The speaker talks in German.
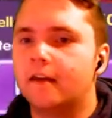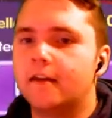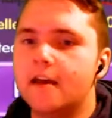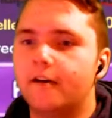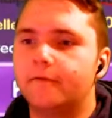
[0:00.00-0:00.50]

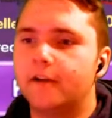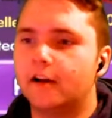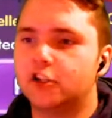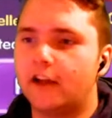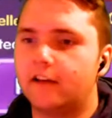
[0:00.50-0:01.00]
Hier wieder
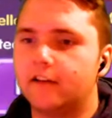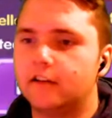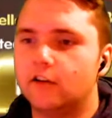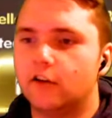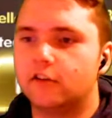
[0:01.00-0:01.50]
Geschenke,
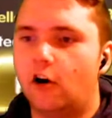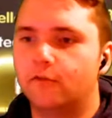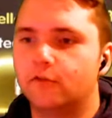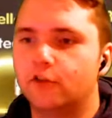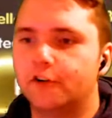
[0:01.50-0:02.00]
die ihr euch
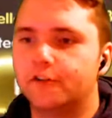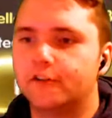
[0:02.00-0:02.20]
kaufen könnt.